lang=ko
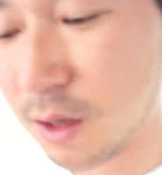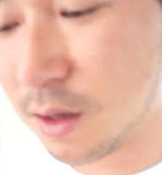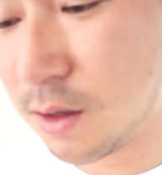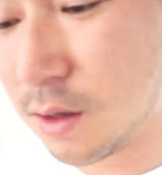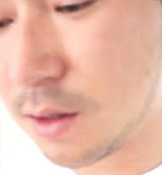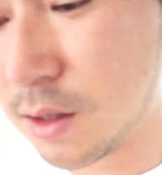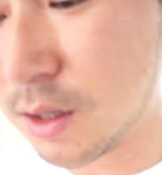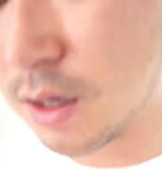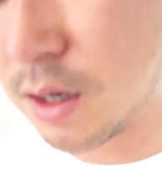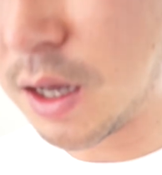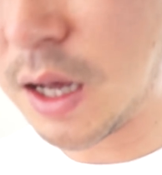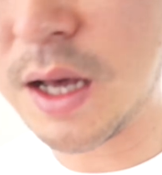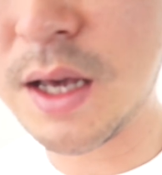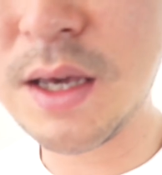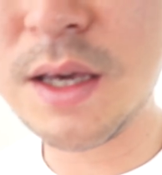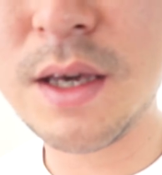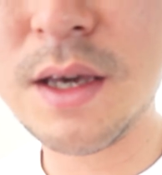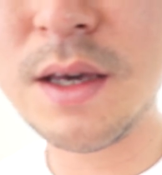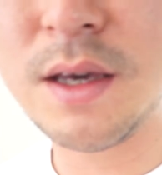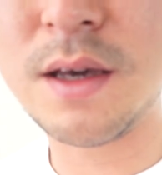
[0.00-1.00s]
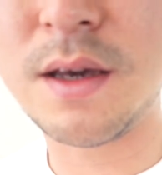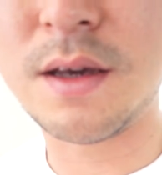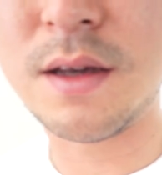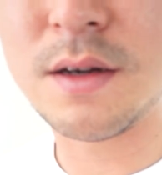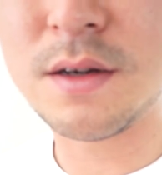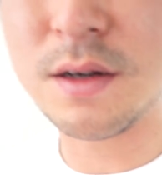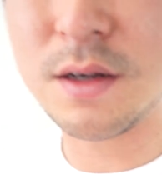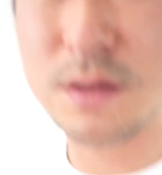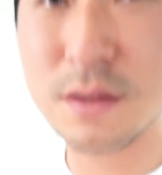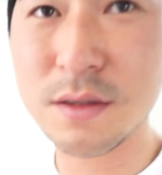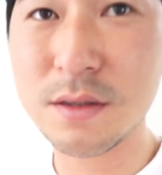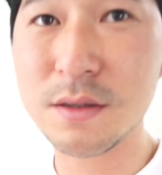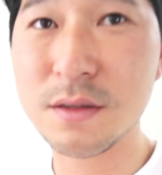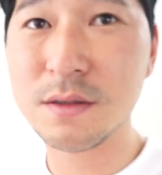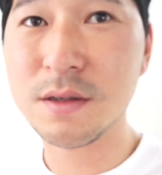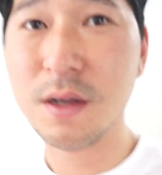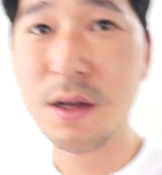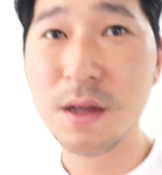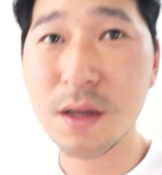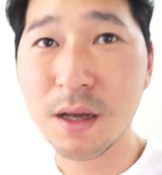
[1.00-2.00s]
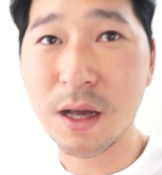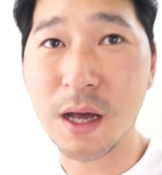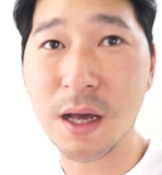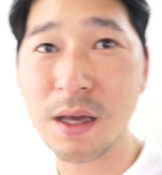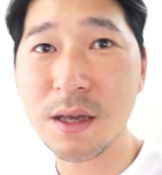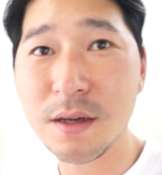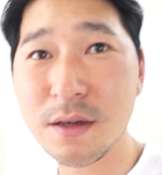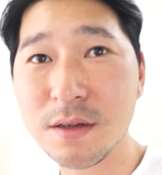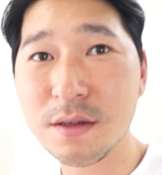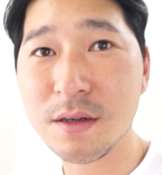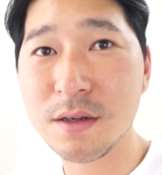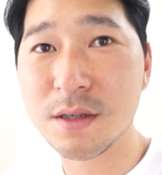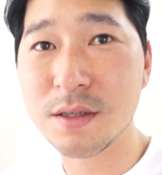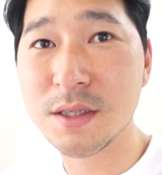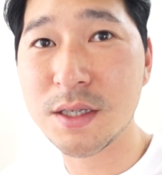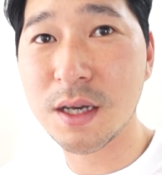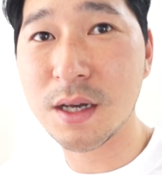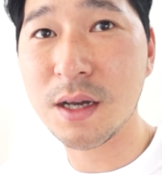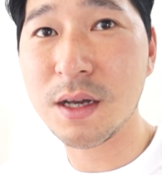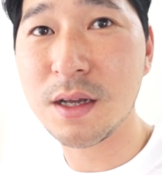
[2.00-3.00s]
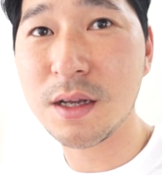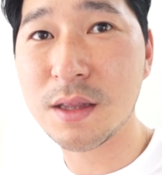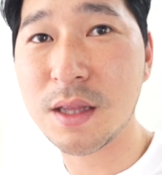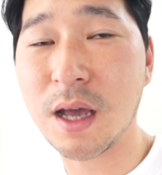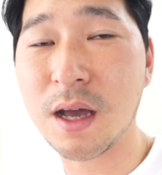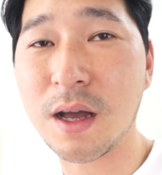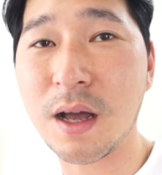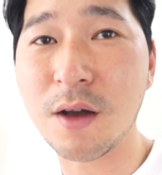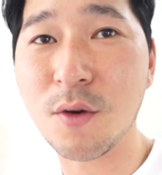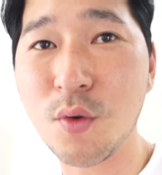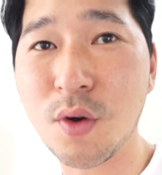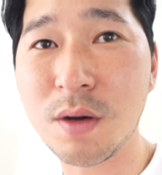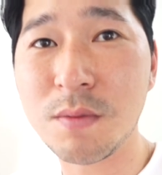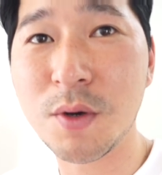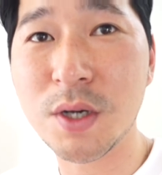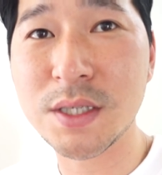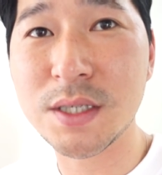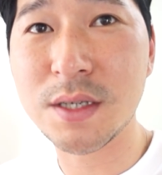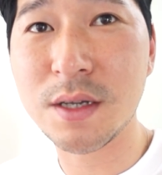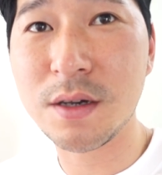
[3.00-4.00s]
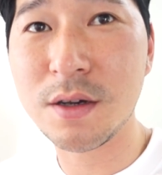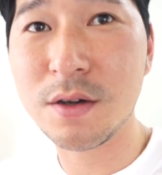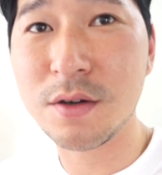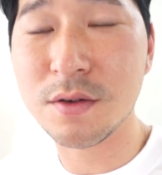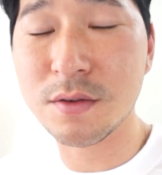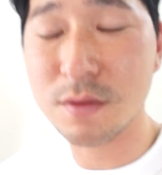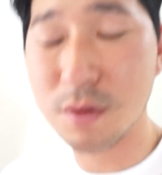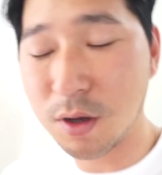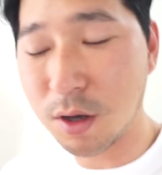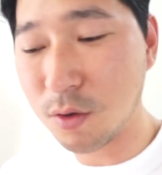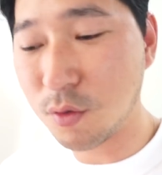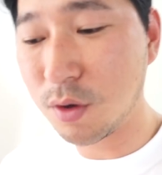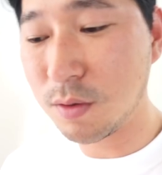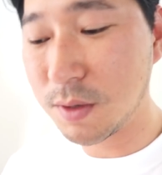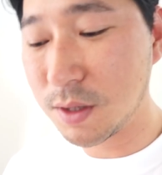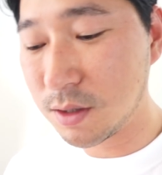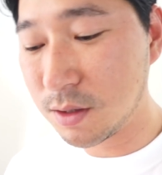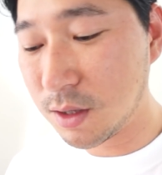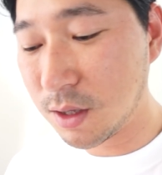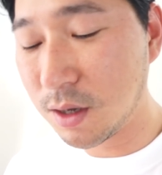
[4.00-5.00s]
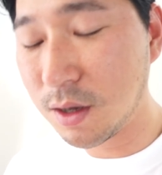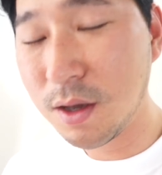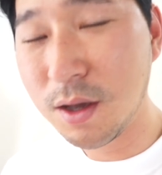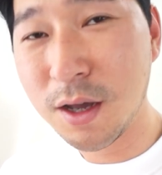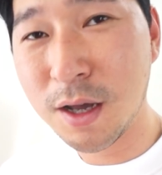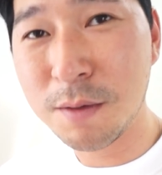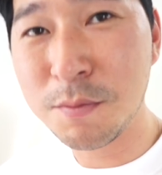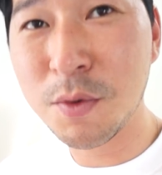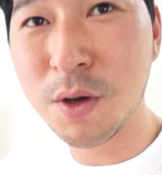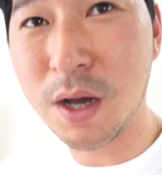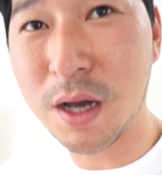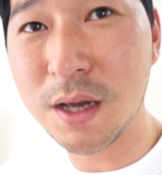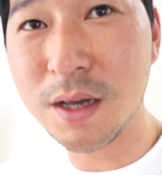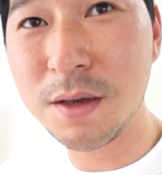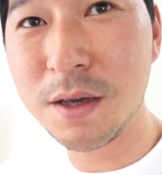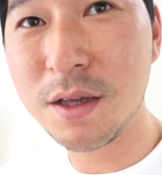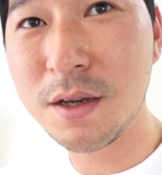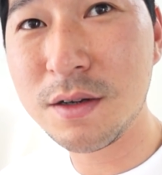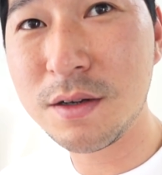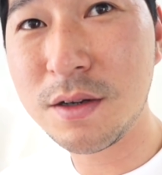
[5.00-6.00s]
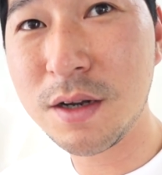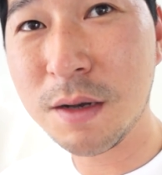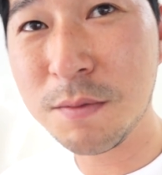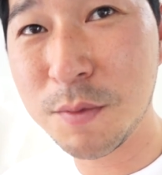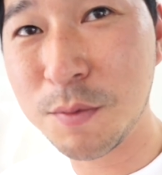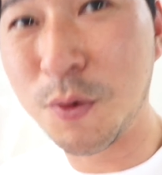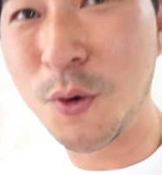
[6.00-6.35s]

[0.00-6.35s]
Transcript: 일단 가위를 가위를 제가 다 갖고 와봤어요. 갖고 와봤는데 한번 가위를 한번